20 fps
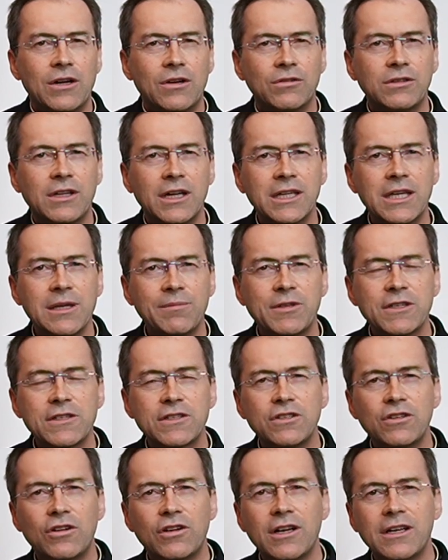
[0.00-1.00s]
Und dann gibt
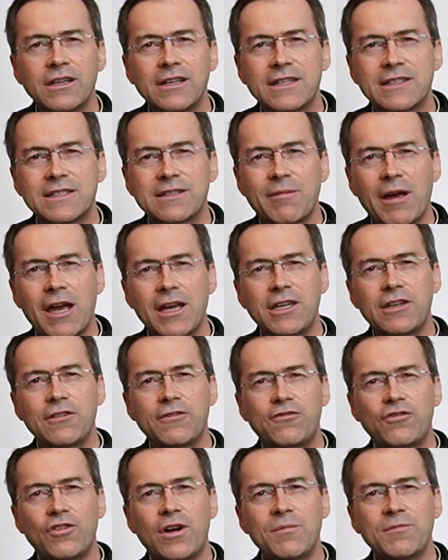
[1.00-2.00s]
es noch eine zweite
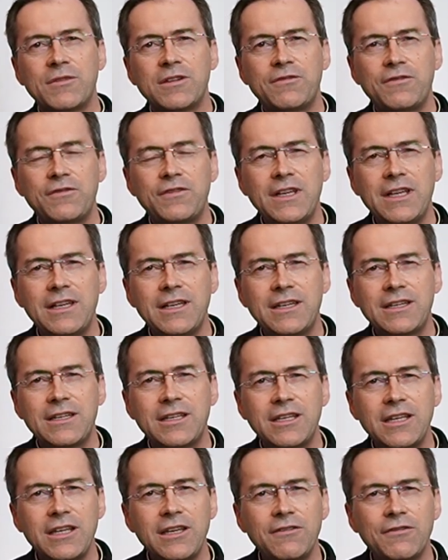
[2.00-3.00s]
Form, die viel
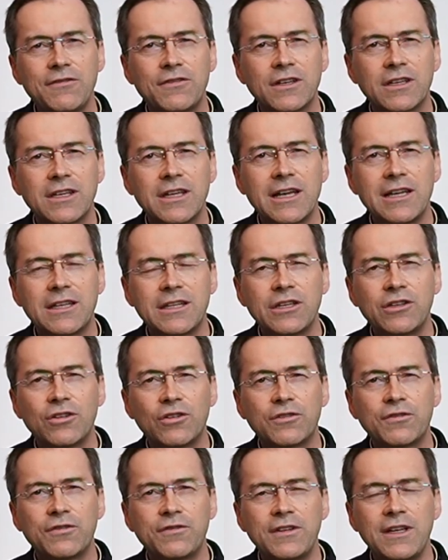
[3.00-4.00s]
tiefer gilt, die
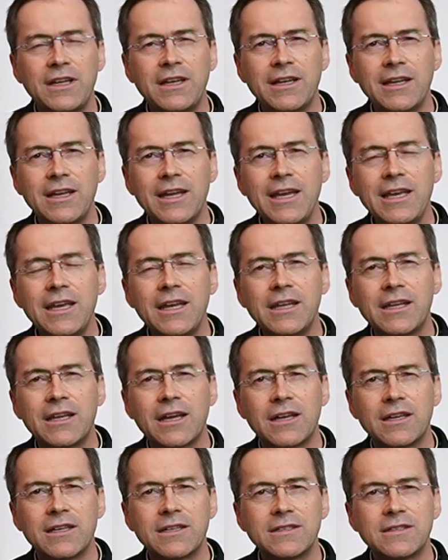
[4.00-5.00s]
noch viel
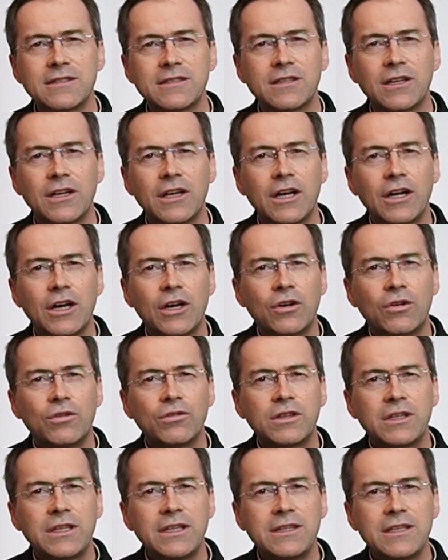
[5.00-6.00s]
inniger ist
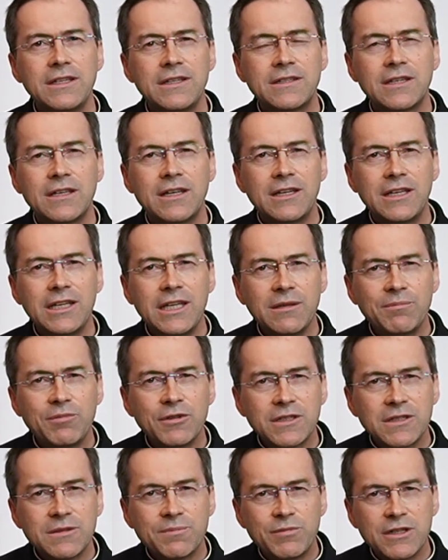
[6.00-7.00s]
und die diese
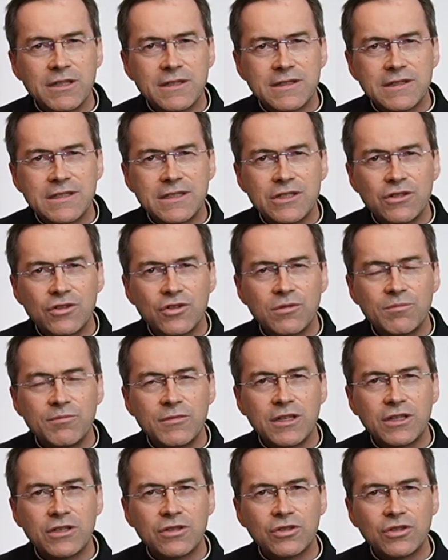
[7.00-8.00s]
Liebesbeziehung
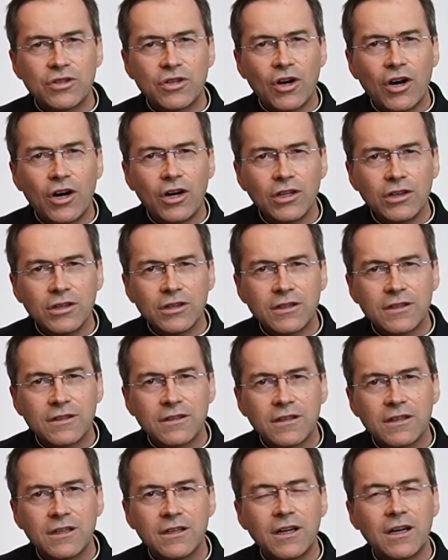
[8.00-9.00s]
mit Gott
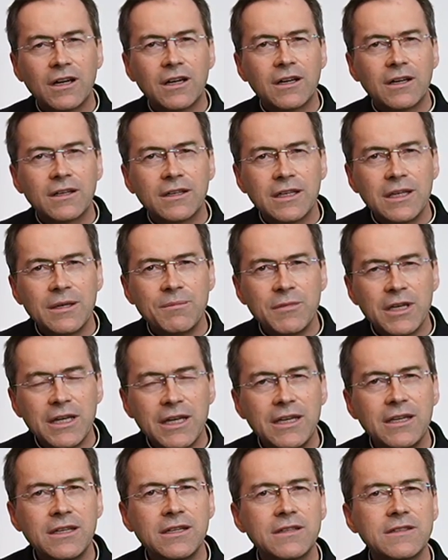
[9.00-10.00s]
im
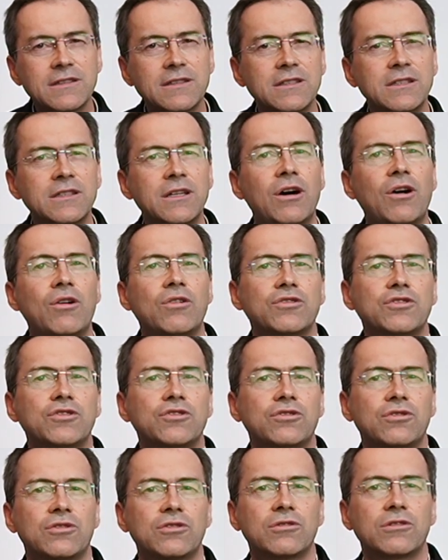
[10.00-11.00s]
Innersten
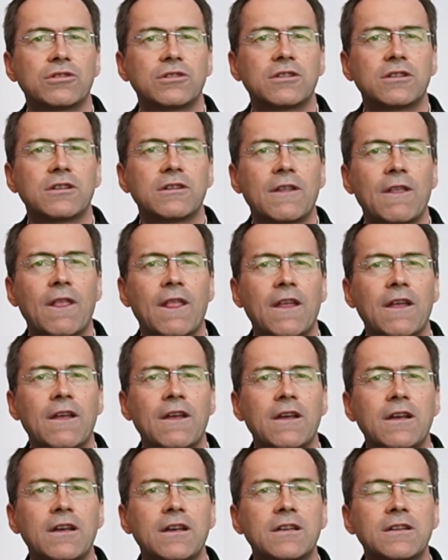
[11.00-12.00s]
ausdrückt.
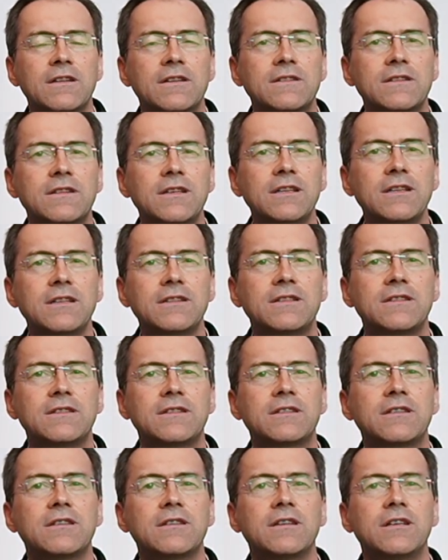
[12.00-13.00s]
Sie
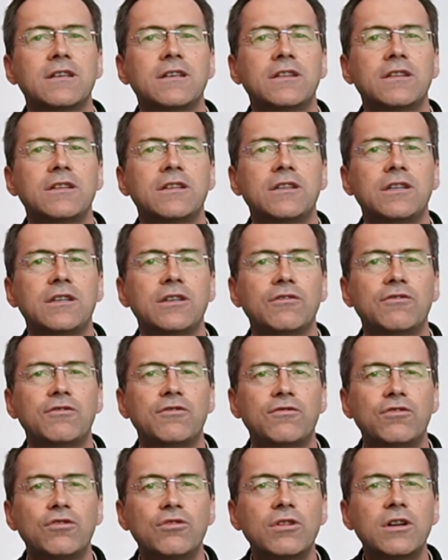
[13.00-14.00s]
ist die
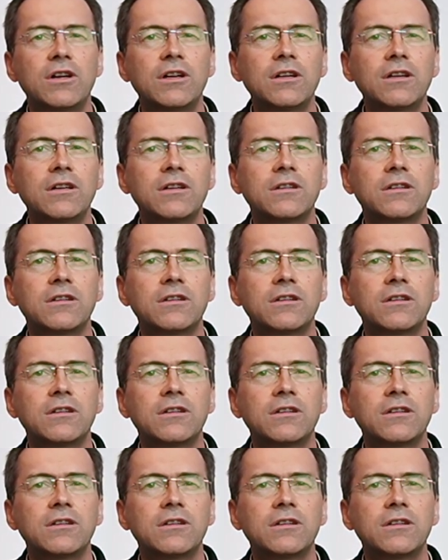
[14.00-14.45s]
Furcht,